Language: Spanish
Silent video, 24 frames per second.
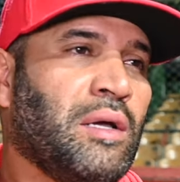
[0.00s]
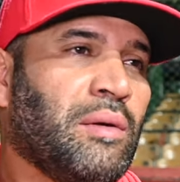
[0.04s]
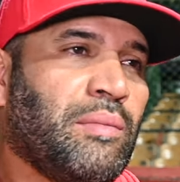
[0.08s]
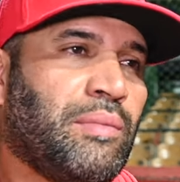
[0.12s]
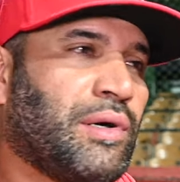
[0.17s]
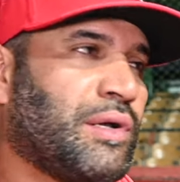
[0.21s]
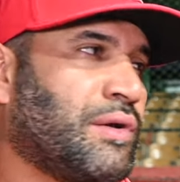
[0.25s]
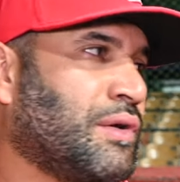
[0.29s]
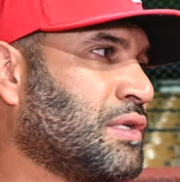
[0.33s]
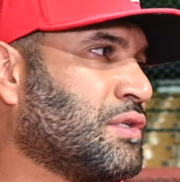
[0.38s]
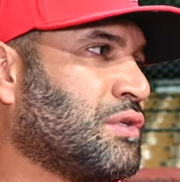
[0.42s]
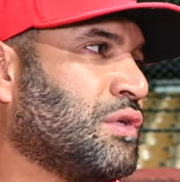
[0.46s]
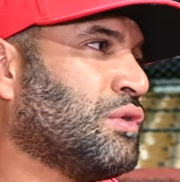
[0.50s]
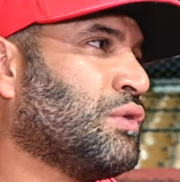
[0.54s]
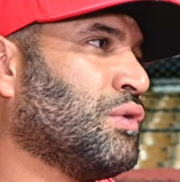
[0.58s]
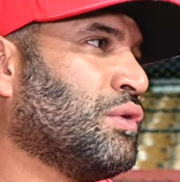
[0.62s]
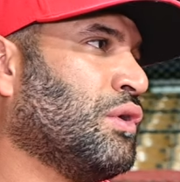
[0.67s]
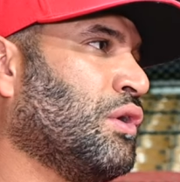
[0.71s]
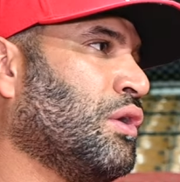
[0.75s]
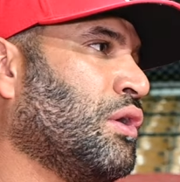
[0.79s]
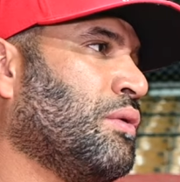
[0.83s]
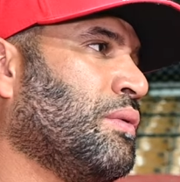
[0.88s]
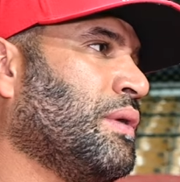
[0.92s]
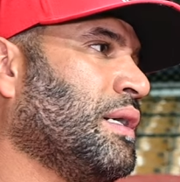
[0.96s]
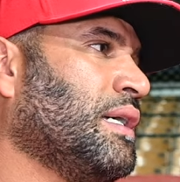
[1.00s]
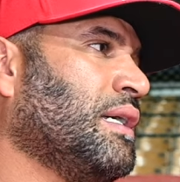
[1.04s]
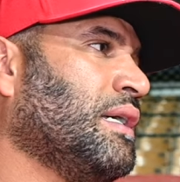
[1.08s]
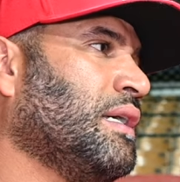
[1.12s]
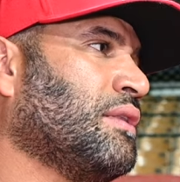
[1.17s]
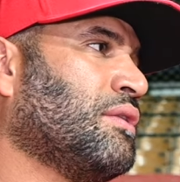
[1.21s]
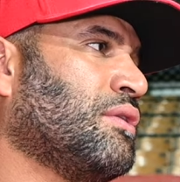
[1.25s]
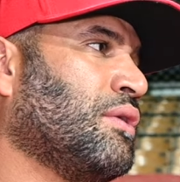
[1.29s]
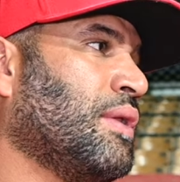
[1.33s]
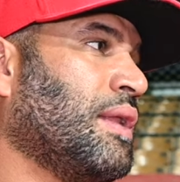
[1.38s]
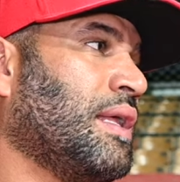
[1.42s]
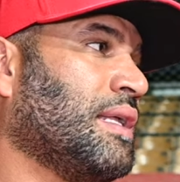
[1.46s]
pero eso tú no lo
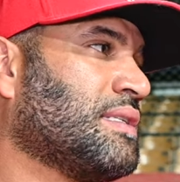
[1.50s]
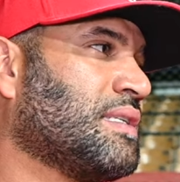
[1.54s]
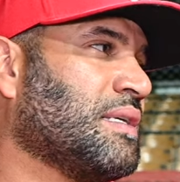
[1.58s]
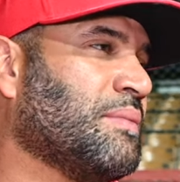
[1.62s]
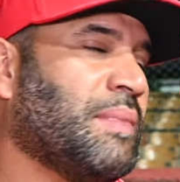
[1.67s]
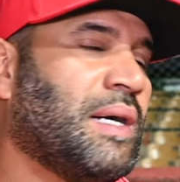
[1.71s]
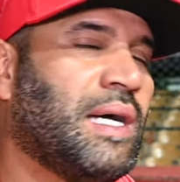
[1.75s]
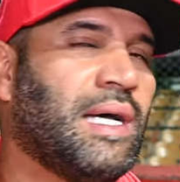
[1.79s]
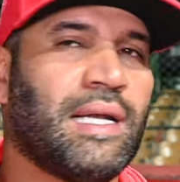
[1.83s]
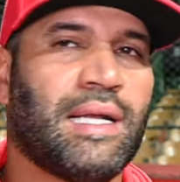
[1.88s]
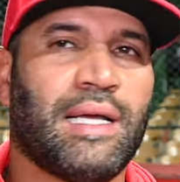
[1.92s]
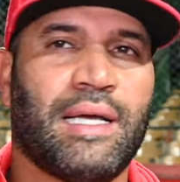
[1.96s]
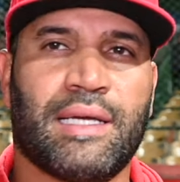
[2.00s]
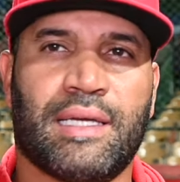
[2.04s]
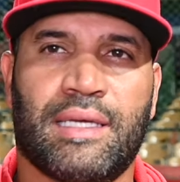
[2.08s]
ves toda semana.